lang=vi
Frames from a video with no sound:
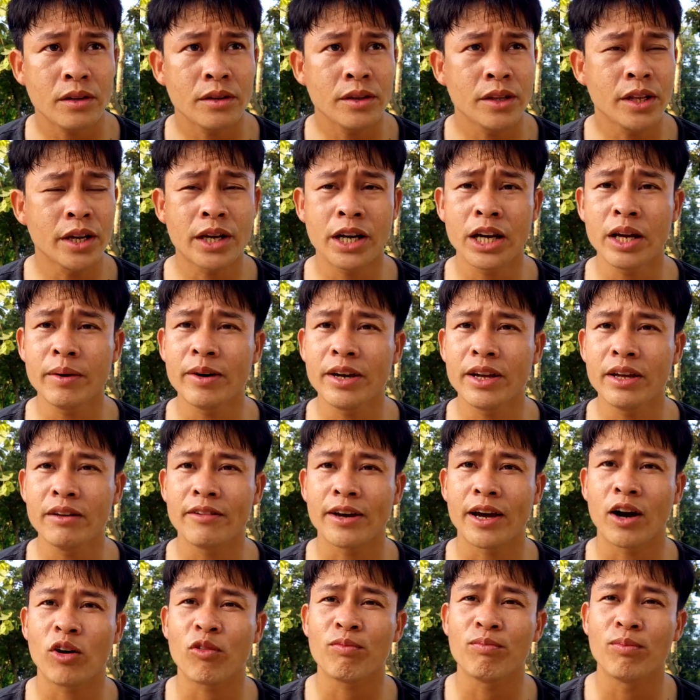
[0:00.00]
Thì khi mà đi
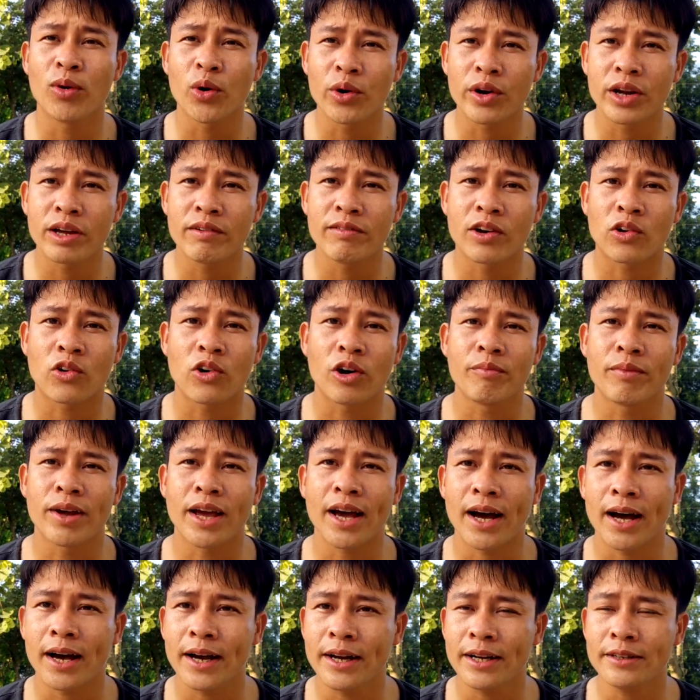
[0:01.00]
về Hóc Môn, đi về quận mười
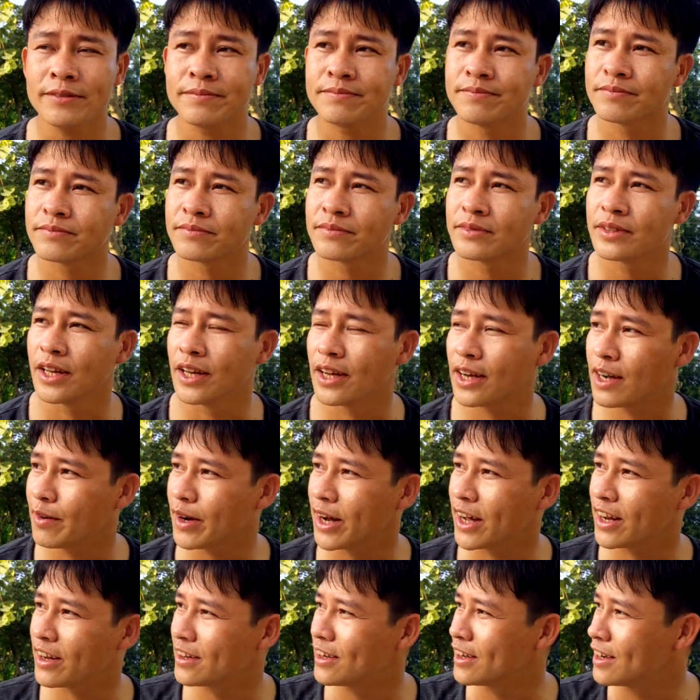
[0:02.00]
hai á, thì các
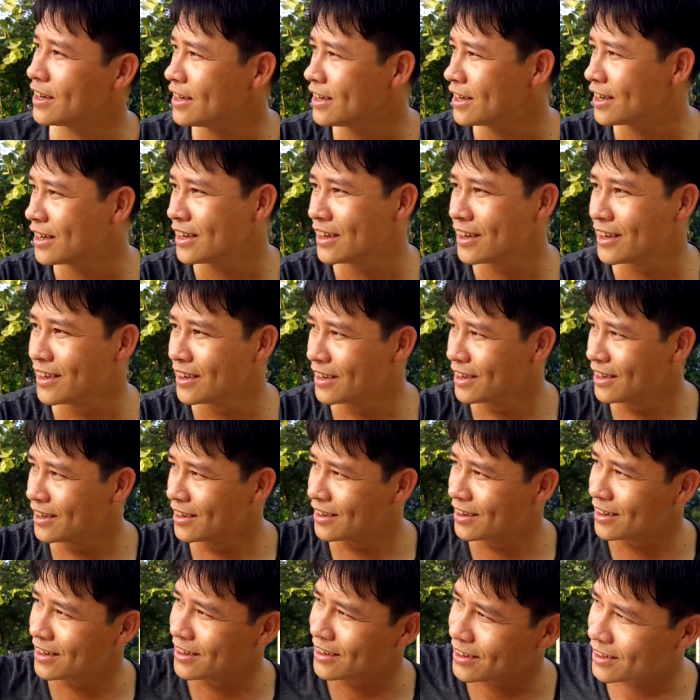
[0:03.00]
bạn thấy là
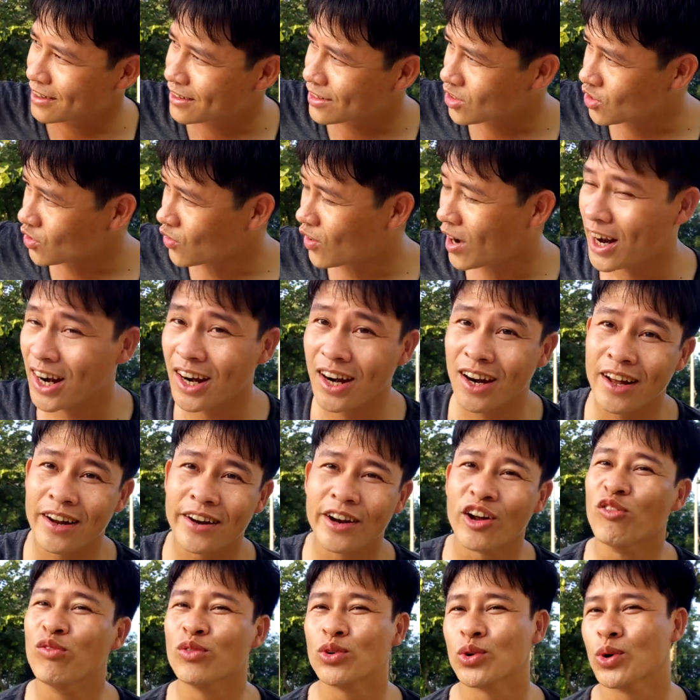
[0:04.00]
toàn là
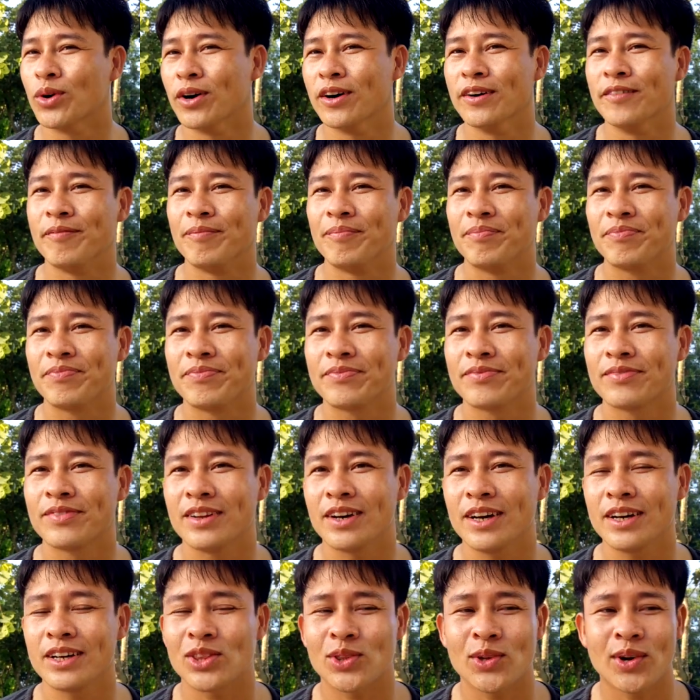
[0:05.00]
đồng ruộng.
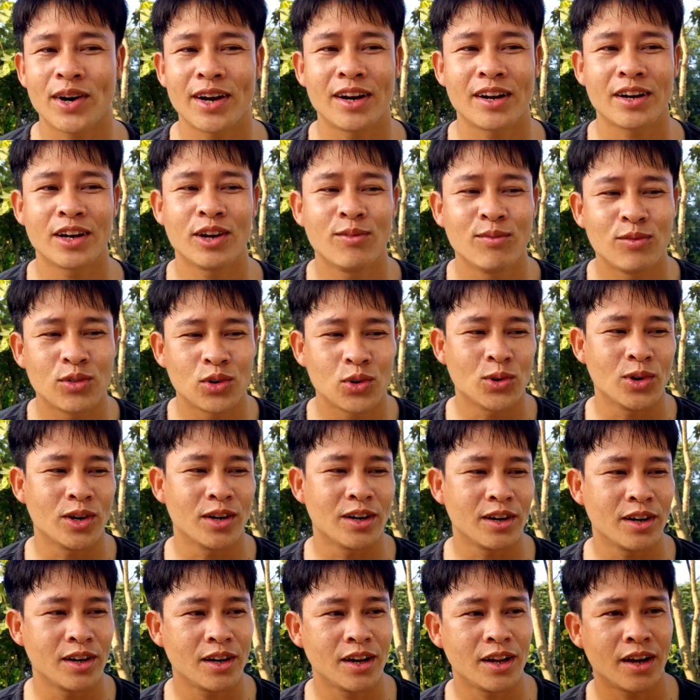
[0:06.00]
Đấy, toàn là đồng
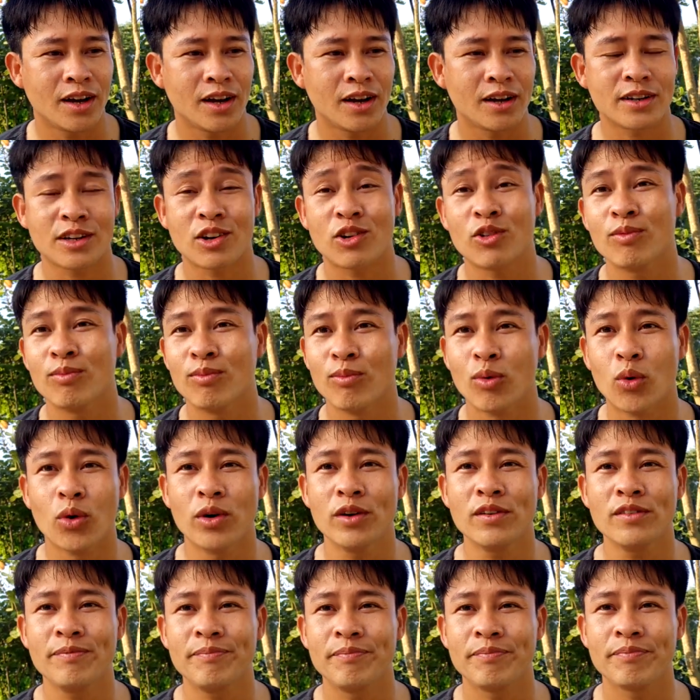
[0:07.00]
ruộng là rau
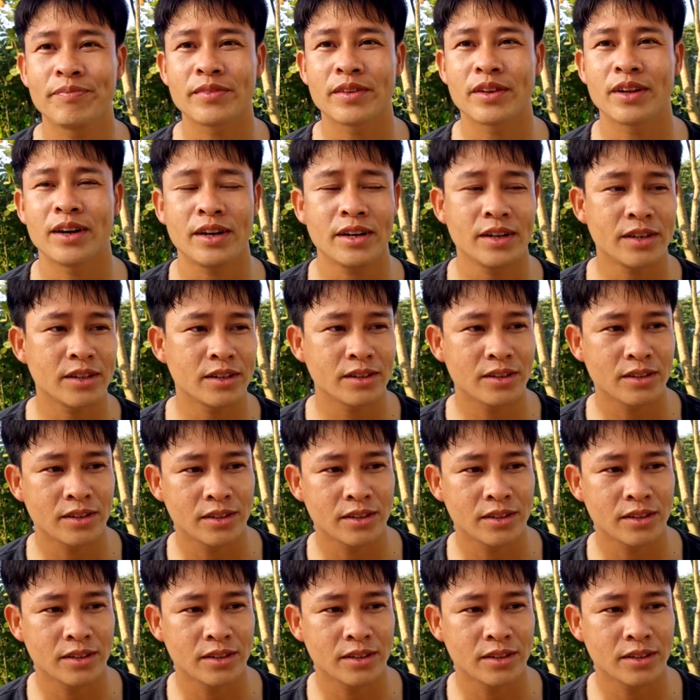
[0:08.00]
muống, đấy,